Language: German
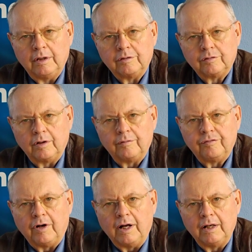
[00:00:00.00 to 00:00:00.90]
sondern
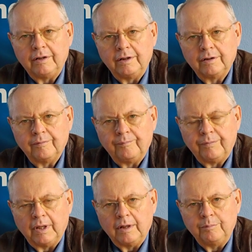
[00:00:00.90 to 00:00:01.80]
vor allen Dingen
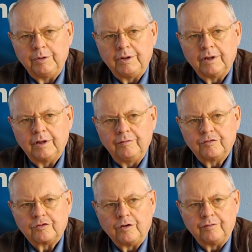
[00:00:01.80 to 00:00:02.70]
mit den
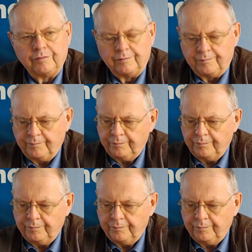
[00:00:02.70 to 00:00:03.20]
Giftstoffen,